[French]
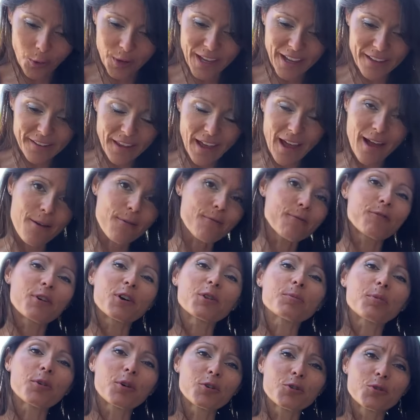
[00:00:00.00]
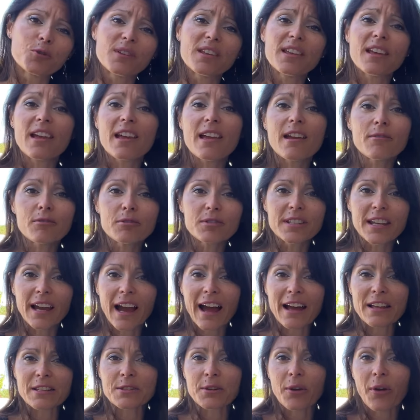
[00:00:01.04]
regardera votre produit et vous
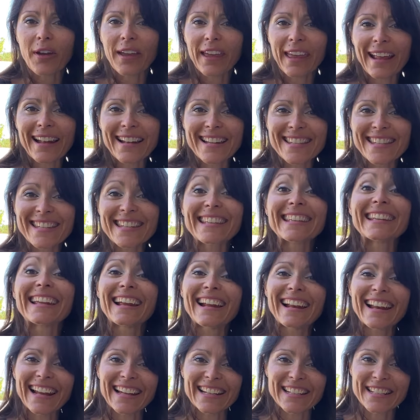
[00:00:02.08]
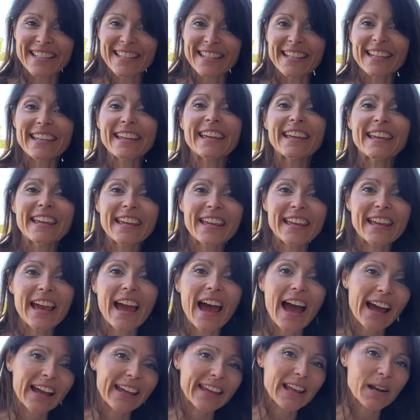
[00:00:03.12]
dira sur quel site l'acheter et
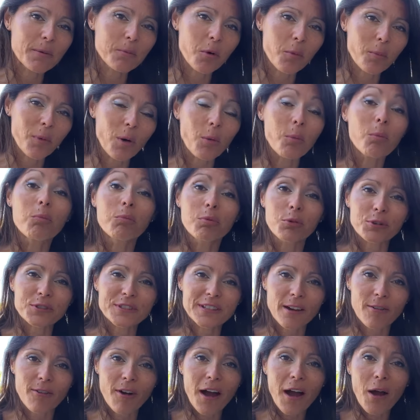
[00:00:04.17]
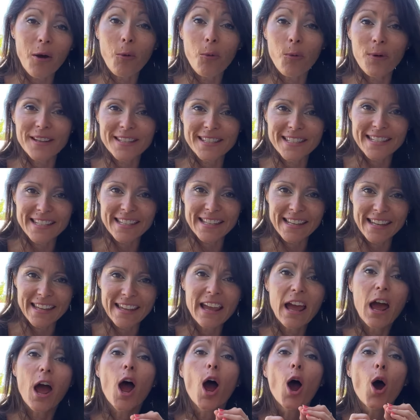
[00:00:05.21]
à quel moment pour savoir où est-ce qu'il
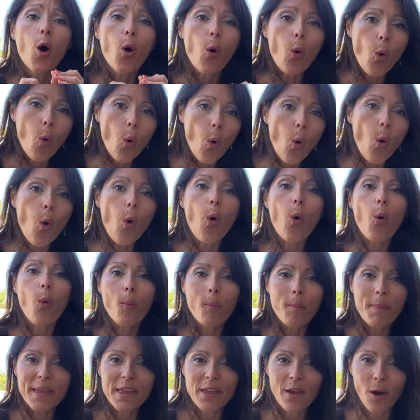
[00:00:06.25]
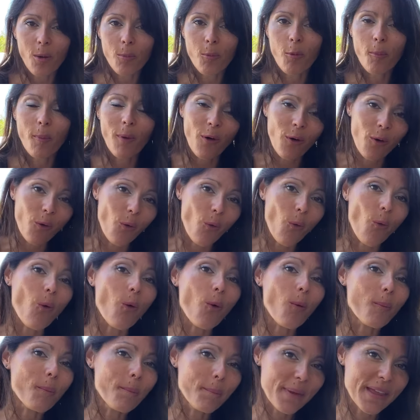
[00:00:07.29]
est au meilleur moment,
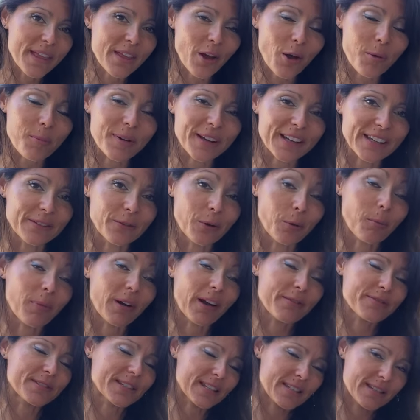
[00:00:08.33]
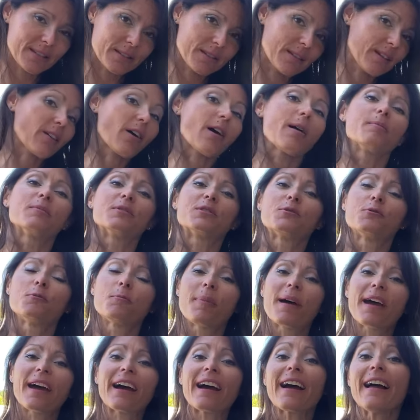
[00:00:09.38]
au meilleur prix. Donc bref, ça c'est quand même
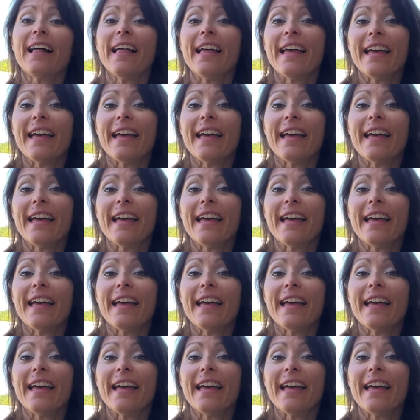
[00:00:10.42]
super.